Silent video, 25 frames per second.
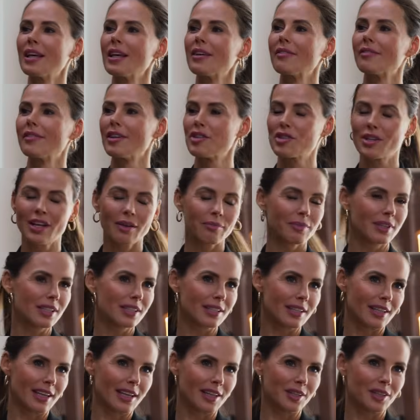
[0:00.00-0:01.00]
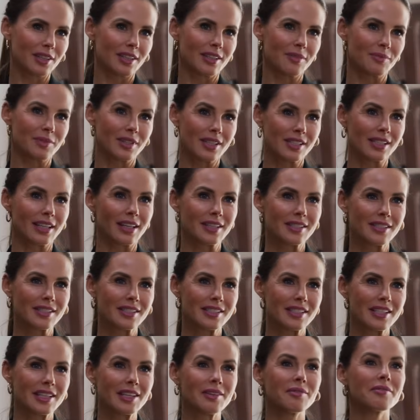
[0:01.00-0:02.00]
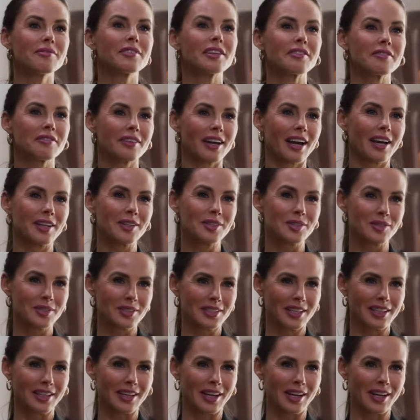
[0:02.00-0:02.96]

wir schnappen jetzt gleich ähm, das ganze Team, wir fahren zu dir